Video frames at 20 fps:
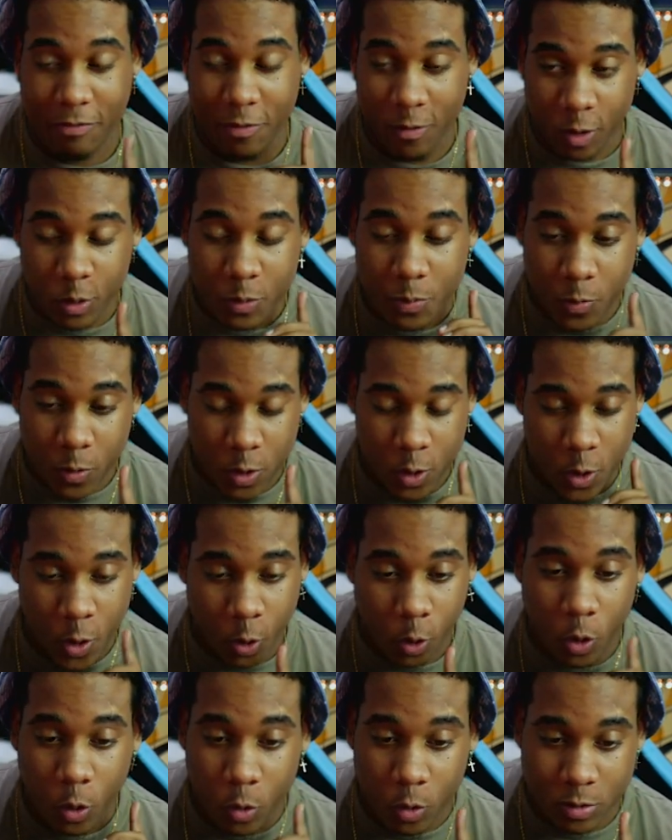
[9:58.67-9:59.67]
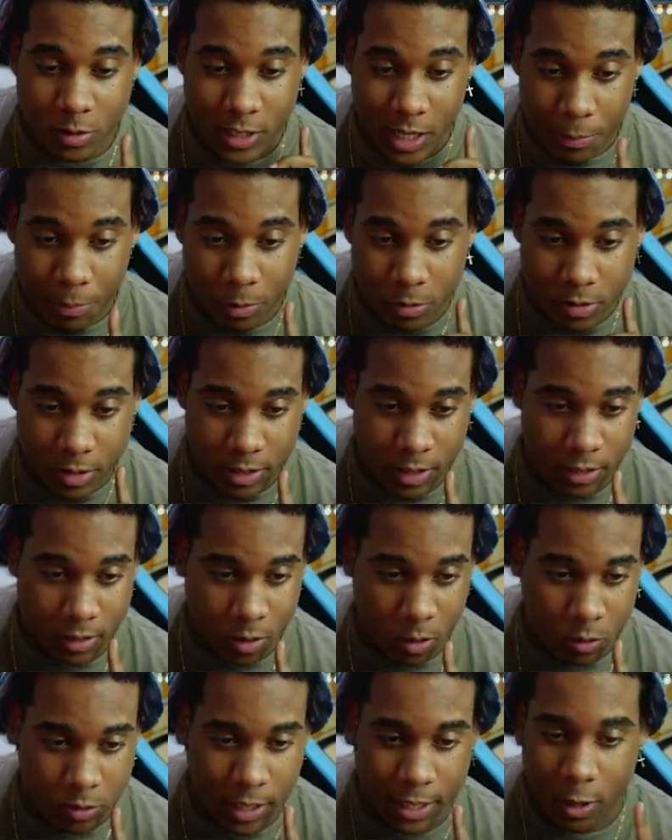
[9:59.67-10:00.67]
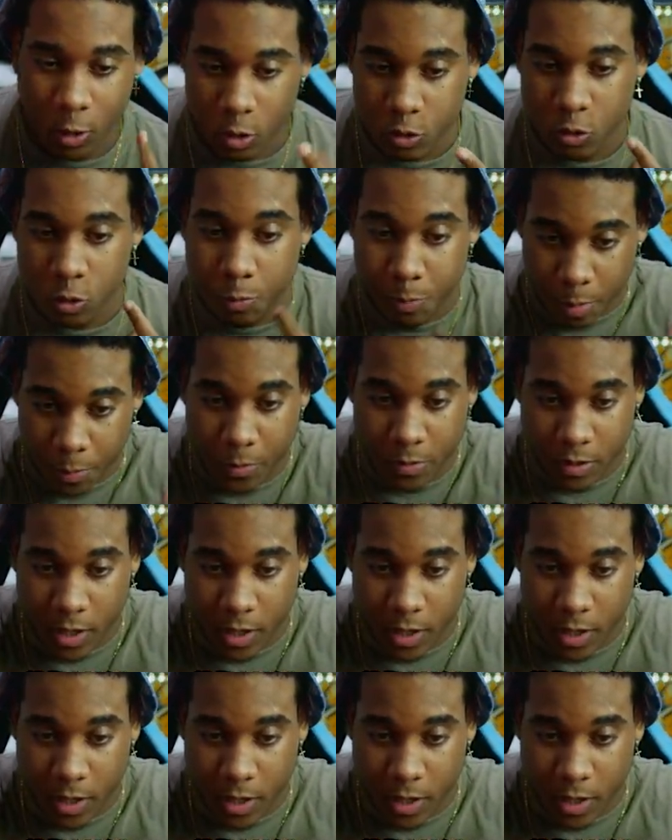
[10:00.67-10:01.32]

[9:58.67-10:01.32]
Frost murió con cepos de. O sea, no con su propio